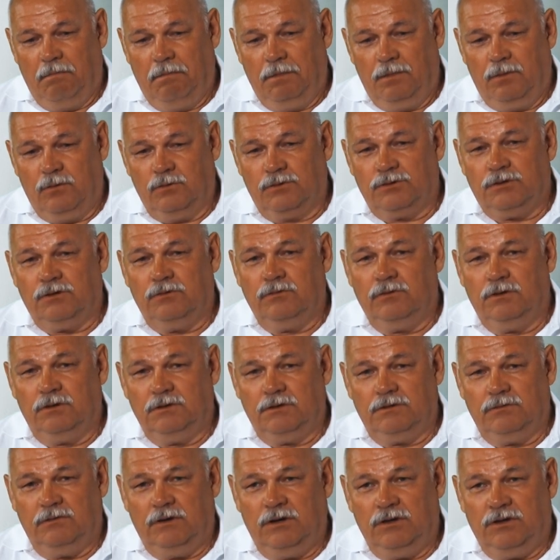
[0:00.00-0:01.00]
то, что вы
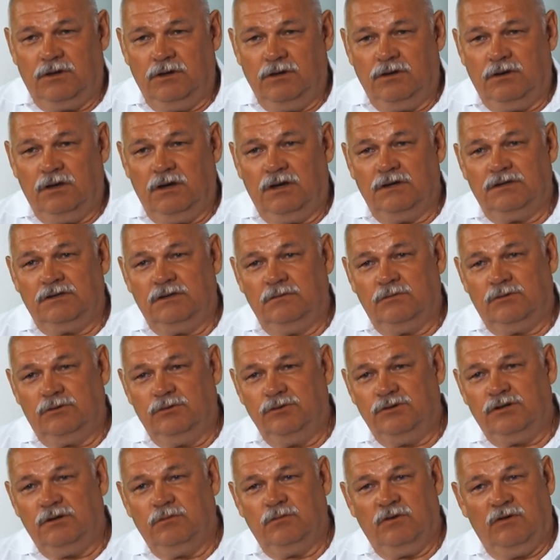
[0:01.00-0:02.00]
называете интересным
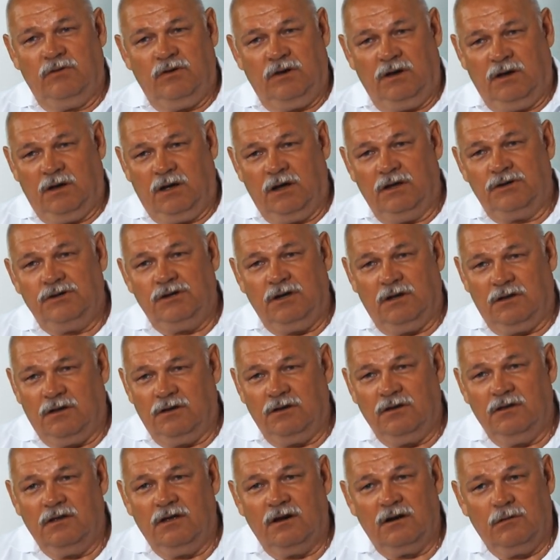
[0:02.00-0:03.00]
случаем, наверняка чья-то
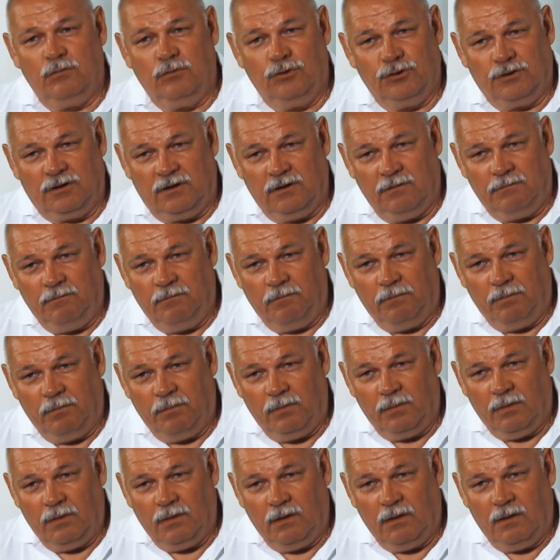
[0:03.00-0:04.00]
недоработка
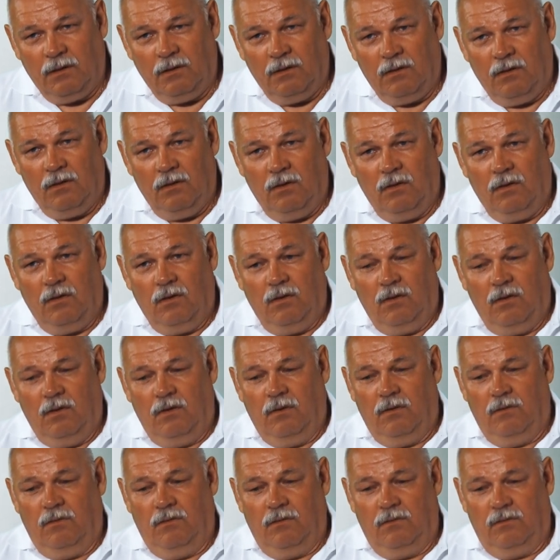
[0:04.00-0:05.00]

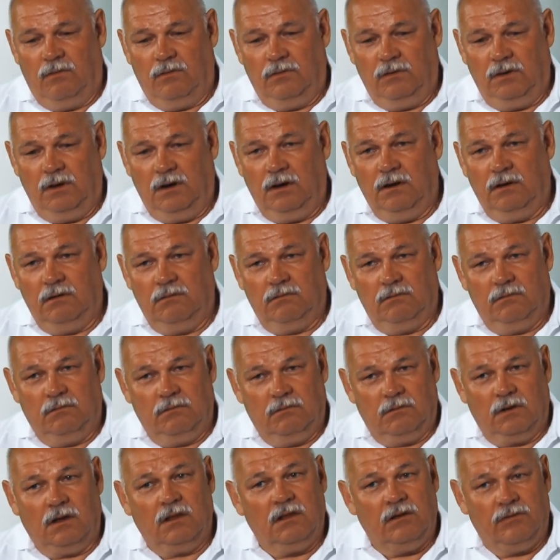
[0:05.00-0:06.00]
э, или
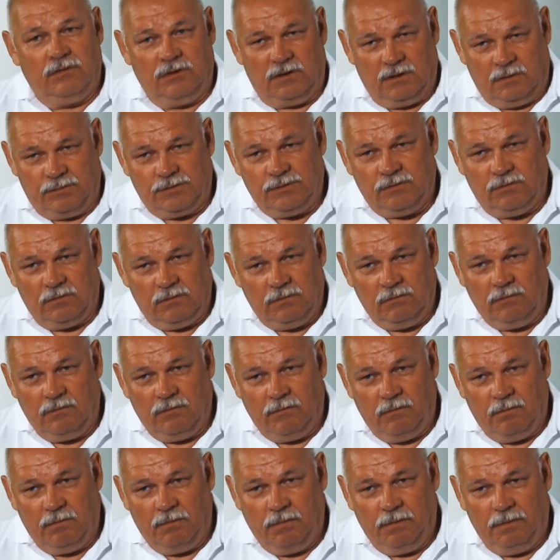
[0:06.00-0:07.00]
головотяпство.
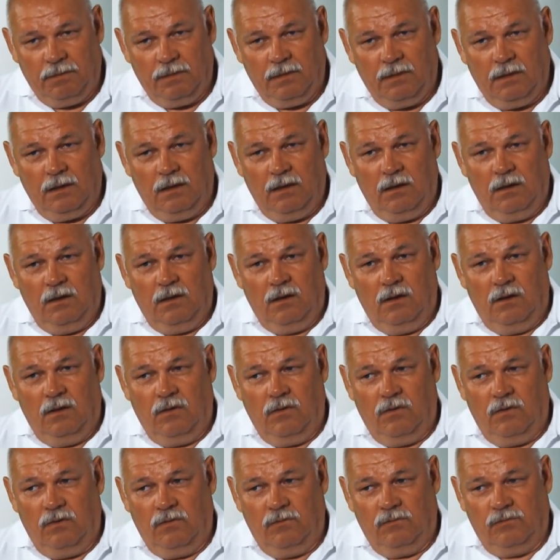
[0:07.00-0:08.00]

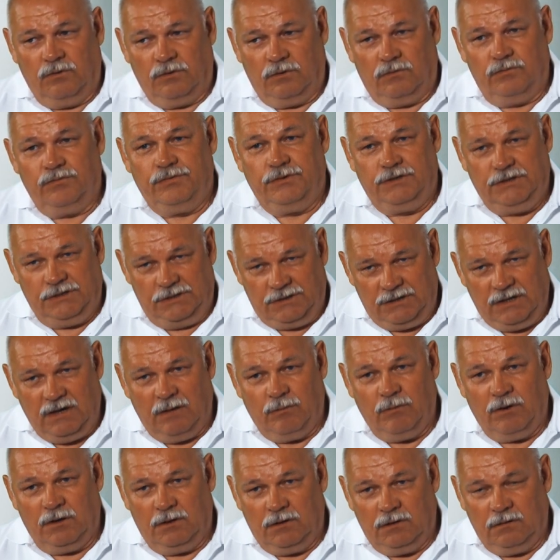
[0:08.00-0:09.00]
Э, вот в
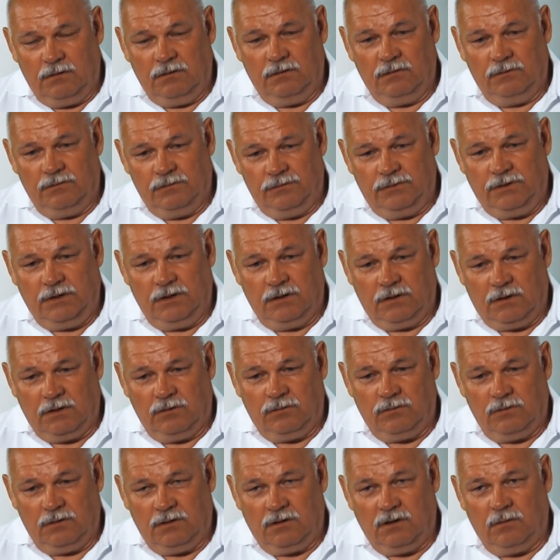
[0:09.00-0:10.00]
системах, в тех, в
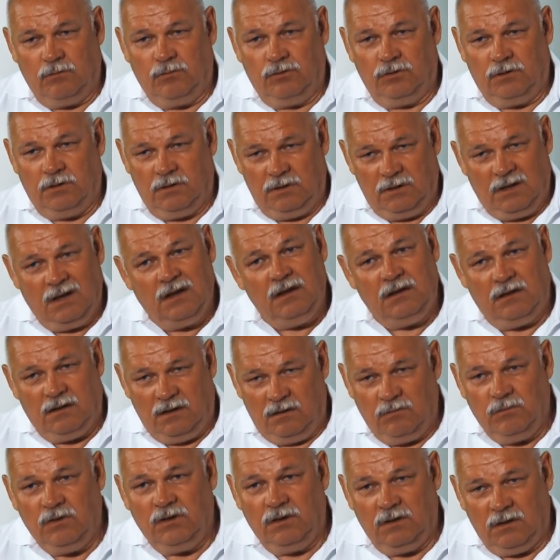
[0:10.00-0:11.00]
которых работал я, это
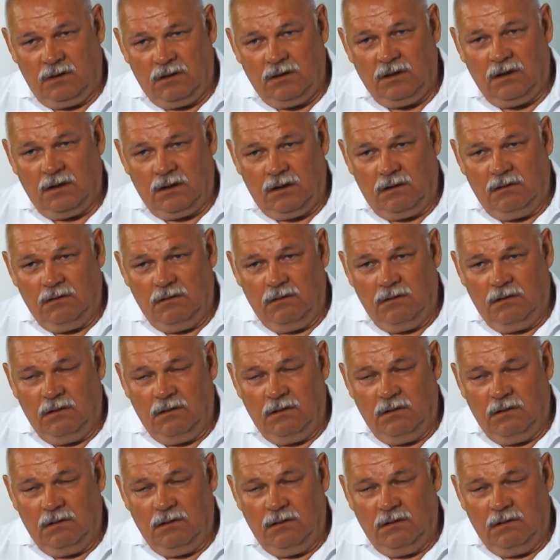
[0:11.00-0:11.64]
именно так.